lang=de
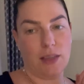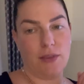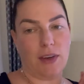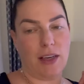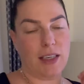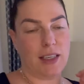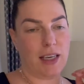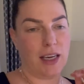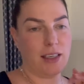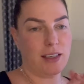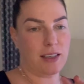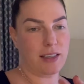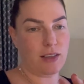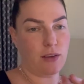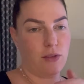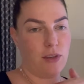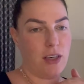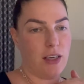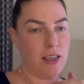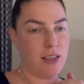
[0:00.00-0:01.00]
weil ich hatte es auf
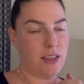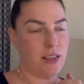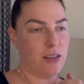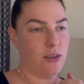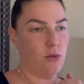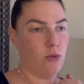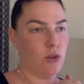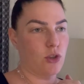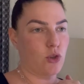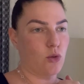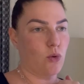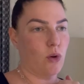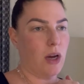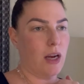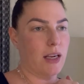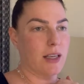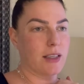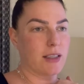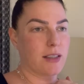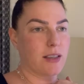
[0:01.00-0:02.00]
die Liste nur so
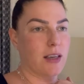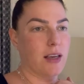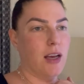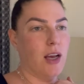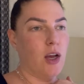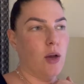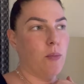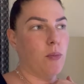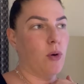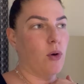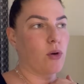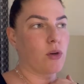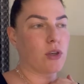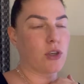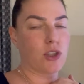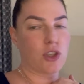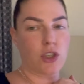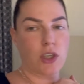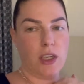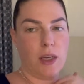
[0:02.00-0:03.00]
als Punkt
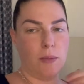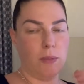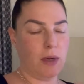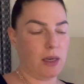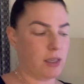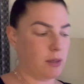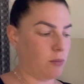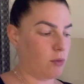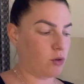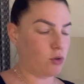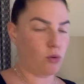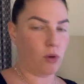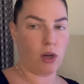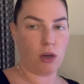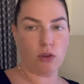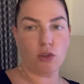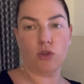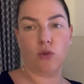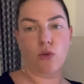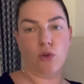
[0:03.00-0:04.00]
geschrieben, nach dem Motto
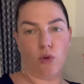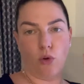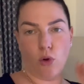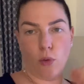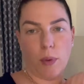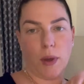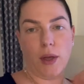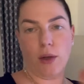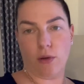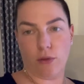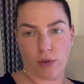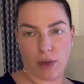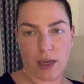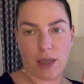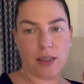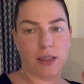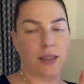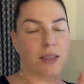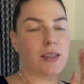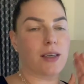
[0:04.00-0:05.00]
rausholen, hochbringen und
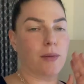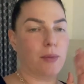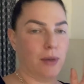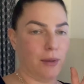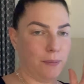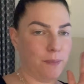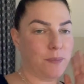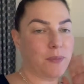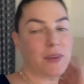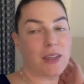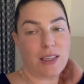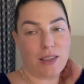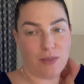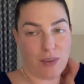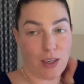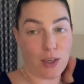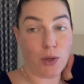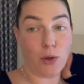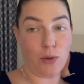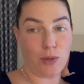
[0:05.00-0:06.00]
fertig, aber das war
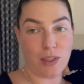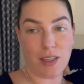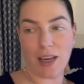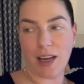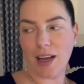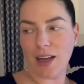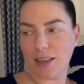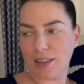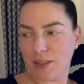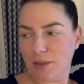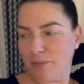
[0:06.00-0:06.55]
ein größerer Akt.